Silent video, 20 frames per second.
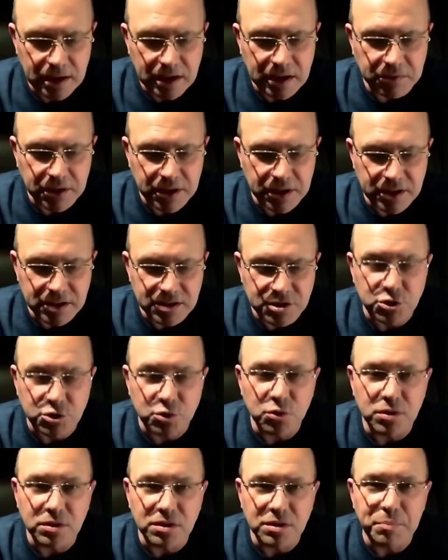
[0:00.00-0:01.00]
и говорит,
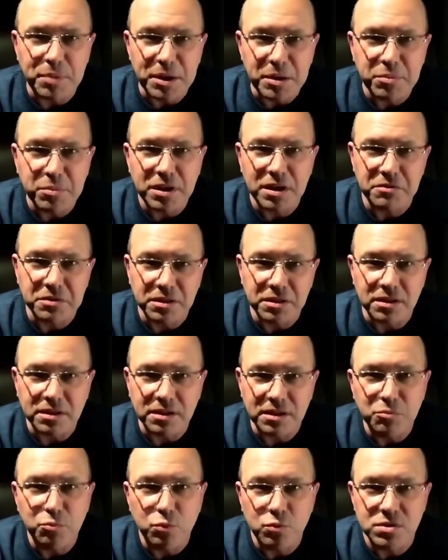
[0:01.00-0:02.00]
что это прибавило
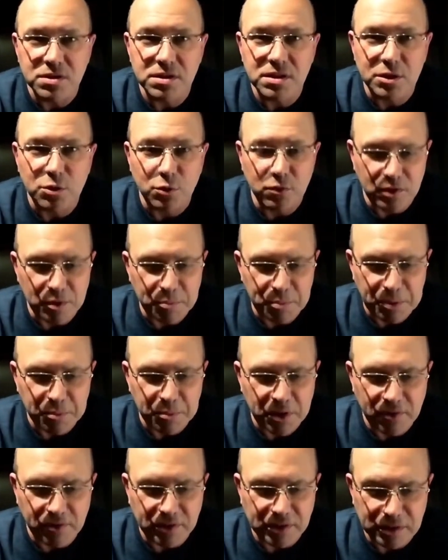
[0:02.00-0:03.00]
ему здоровья,
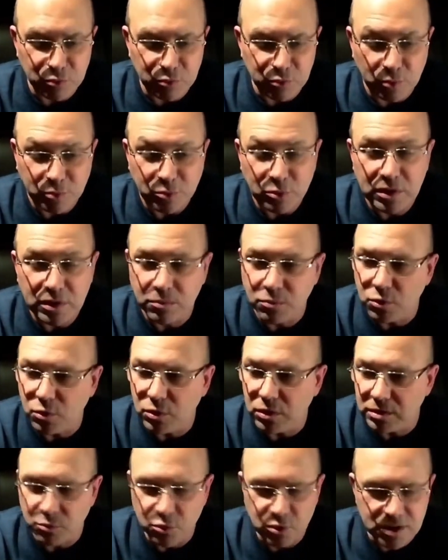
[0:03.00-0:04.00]
прибавило ему,
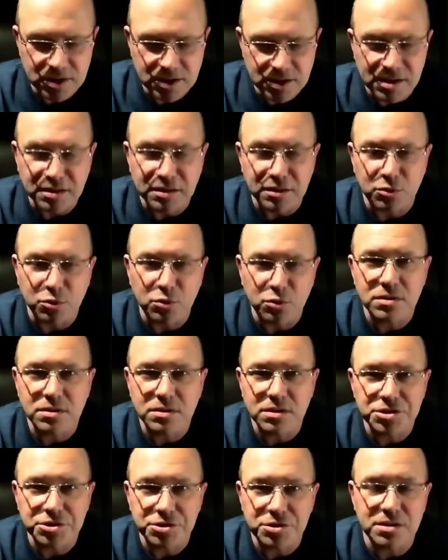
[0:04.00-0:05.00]
ему иммунитет, но ну, это
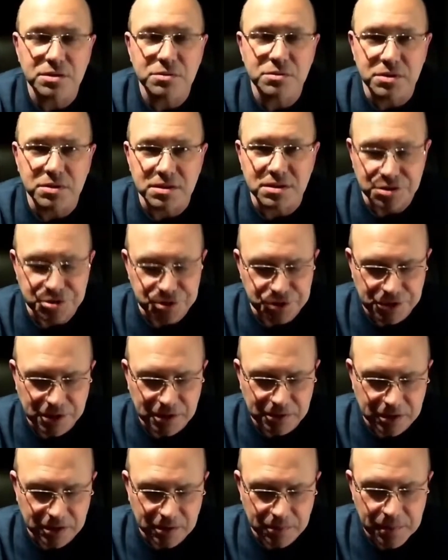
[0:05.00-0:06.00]
значит издеваться над
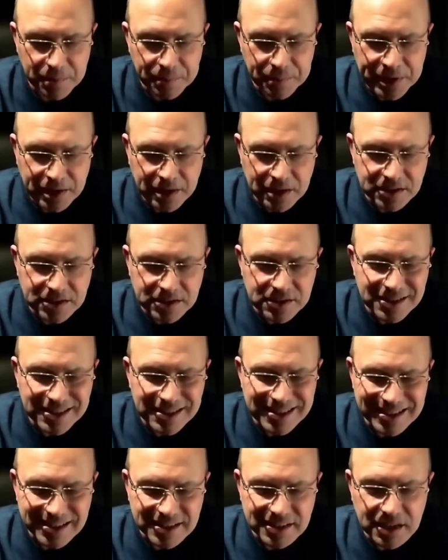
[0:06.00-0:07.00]
человеком.
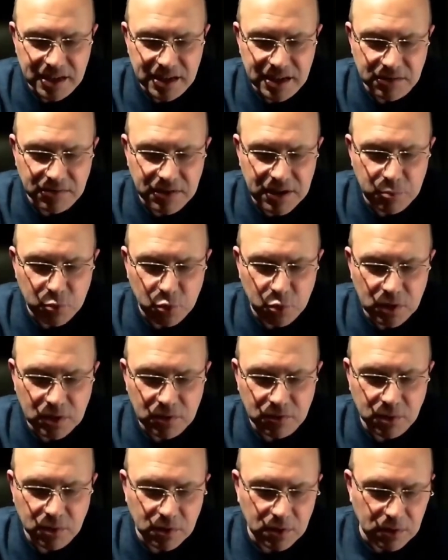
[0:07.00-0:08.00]
Естественно, за это время у
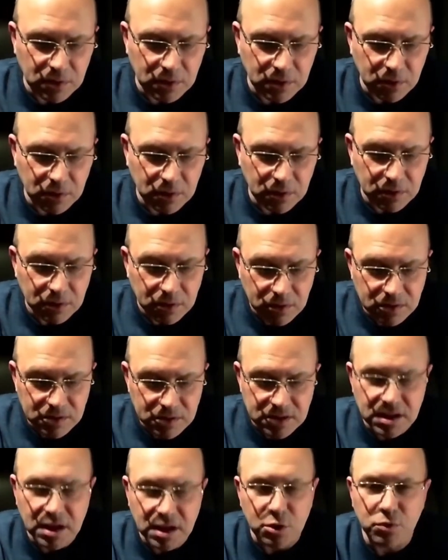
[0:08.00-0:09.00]
него
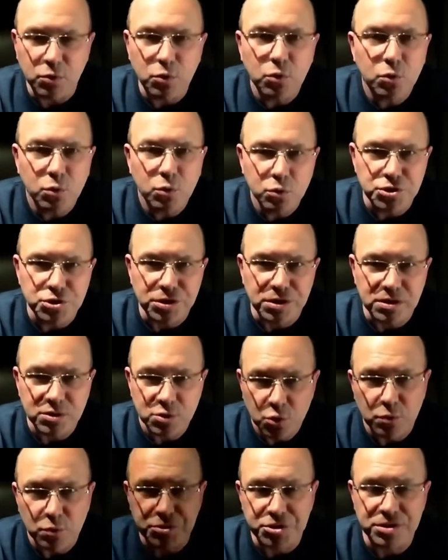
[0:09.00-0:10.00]
э, здоровье
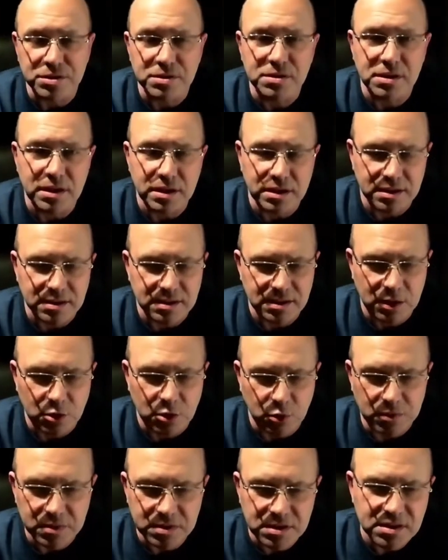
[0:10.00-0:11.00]
ухудшилось, общее состояние
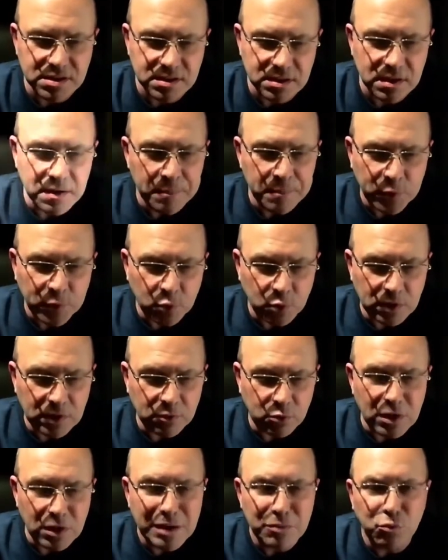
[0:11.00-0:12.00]
здоровья, естественно, у
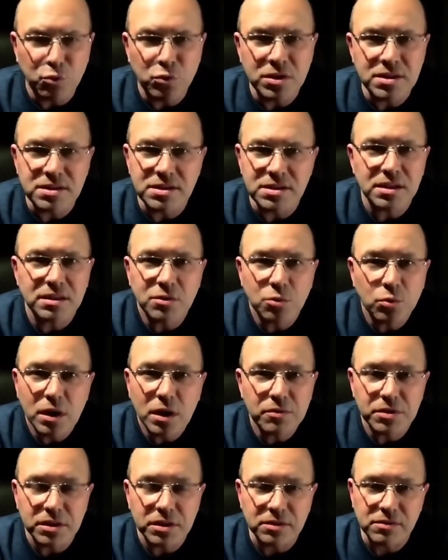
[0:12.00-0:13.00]
него иммунитет, ну,
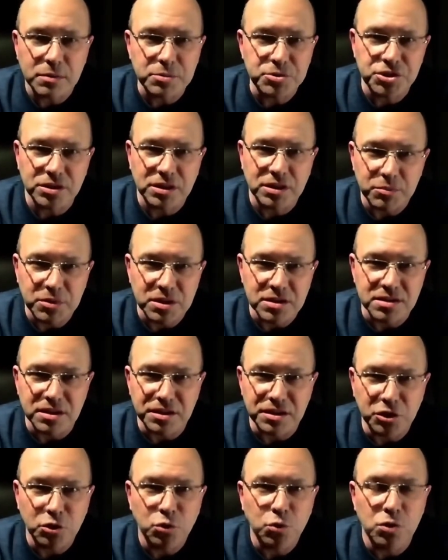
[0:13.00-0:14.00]
наверное, вообще там,
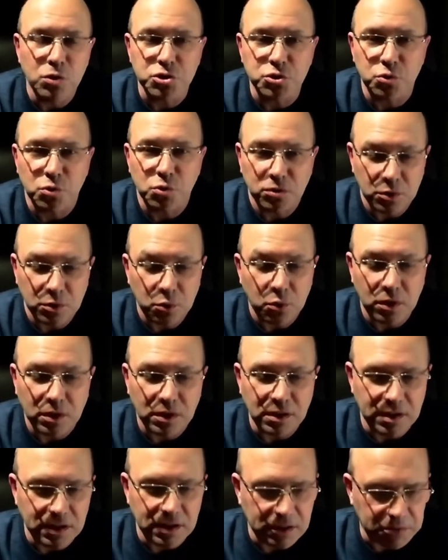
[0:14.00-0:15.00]
если не ноль, что-то
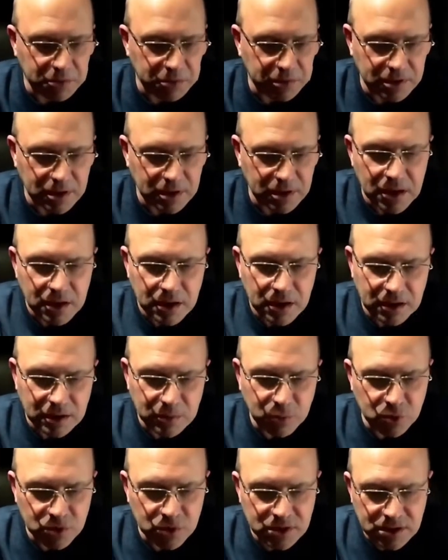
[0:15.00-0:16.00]
около этого, да,
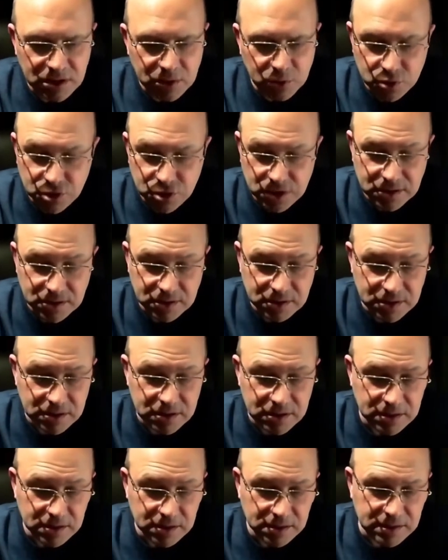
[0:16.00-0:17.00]
иммунитет ужасно
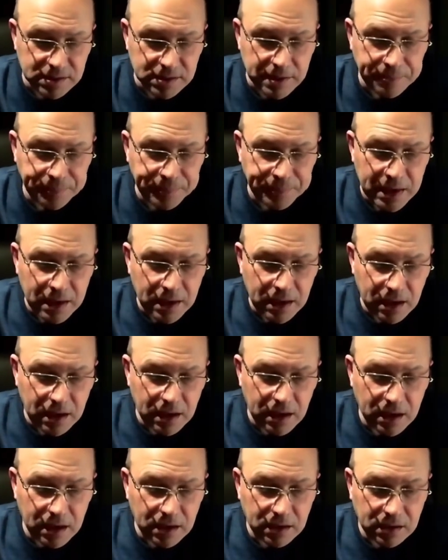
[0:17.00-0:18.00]
снизился.
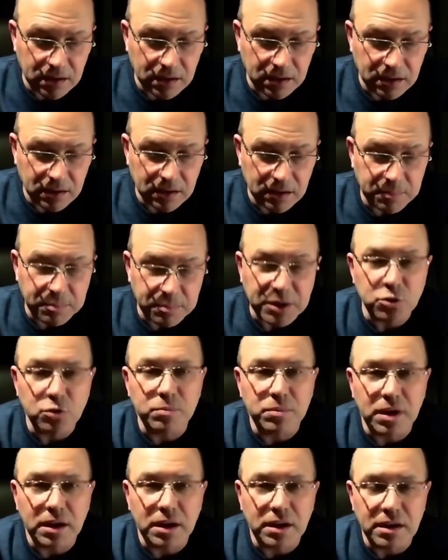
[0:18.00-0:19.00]
И э,
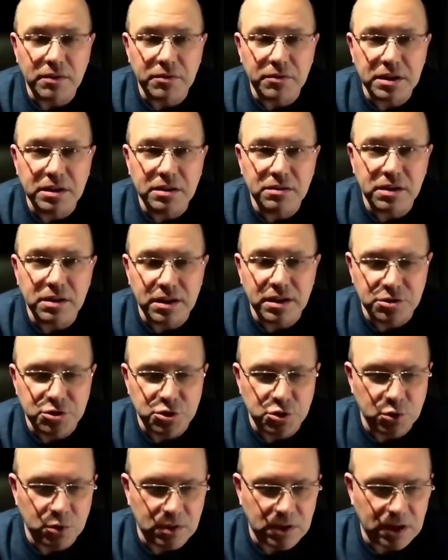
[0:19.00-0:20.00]
потом, как я ведь говорил,
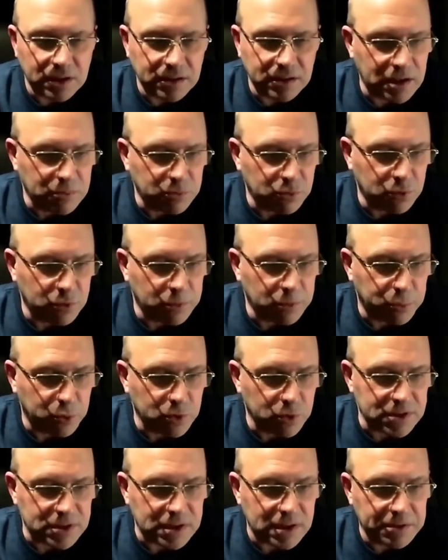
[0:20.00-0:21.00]
что когда ему
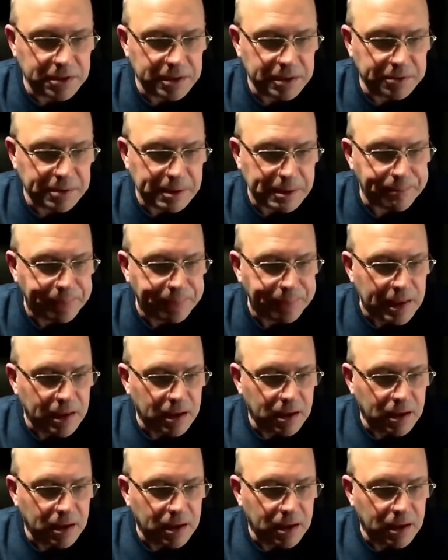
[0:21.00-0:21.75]
посоветовали